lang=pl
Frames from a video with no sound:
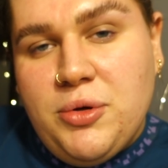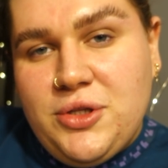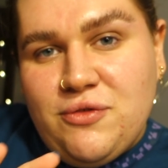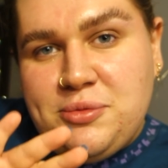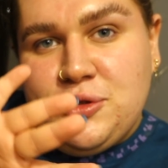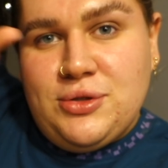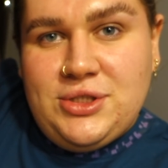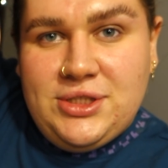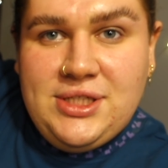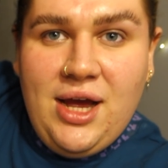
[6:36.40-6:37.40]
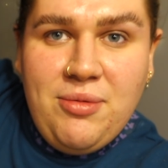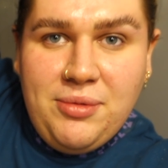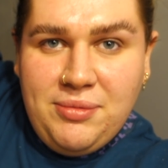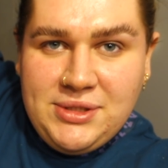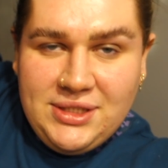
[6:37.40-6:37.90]
potem w przyszłości chciałam
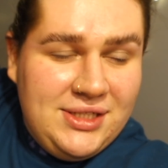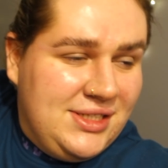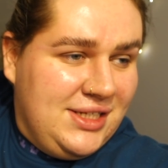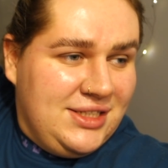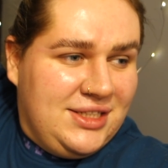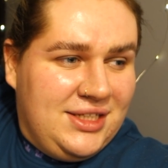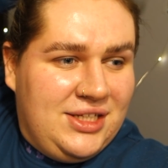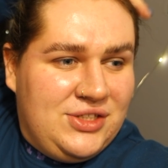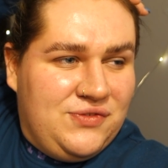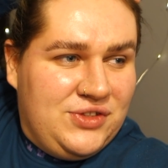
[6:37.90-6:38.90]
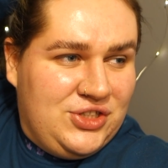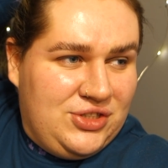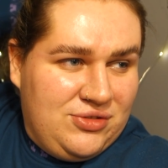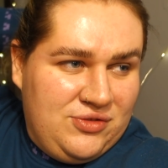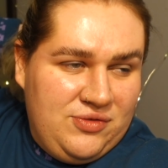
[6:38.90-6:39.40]
robić jakieś zajęcie takie ćwi...
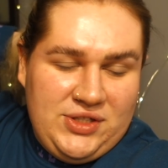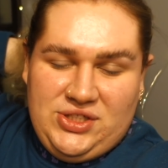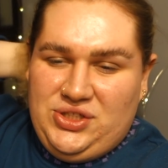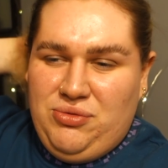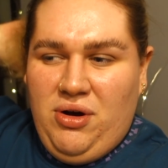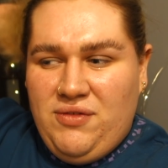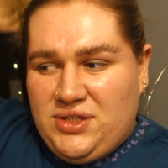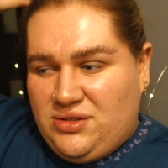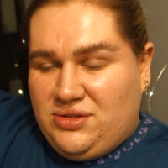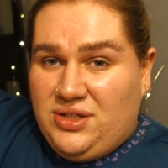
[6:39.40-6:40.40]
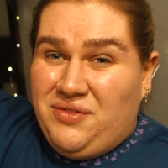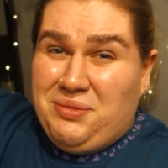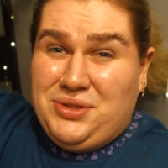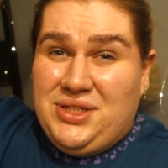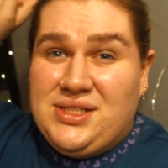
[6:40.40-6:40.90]
wiecie, siłowe, czy jakoś to nie wiem
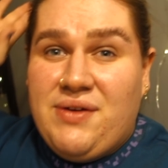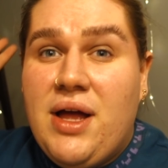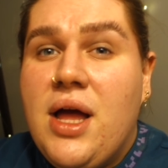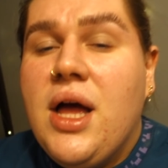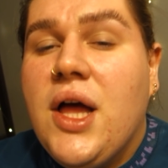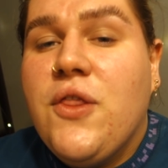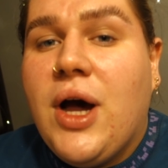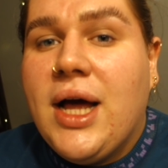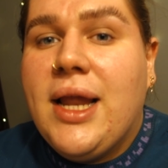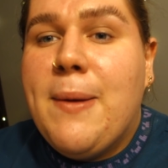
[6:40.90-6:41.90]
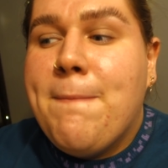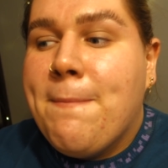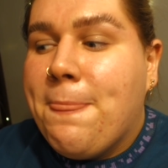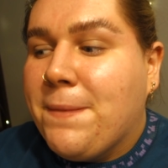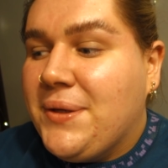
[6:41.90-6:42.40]
jak to się nazywa, no ale
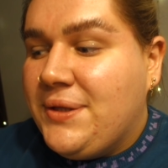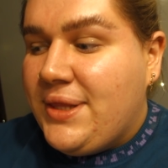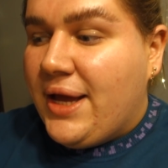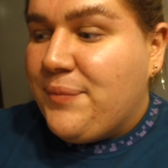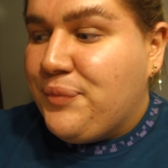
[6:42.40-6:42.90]
idę.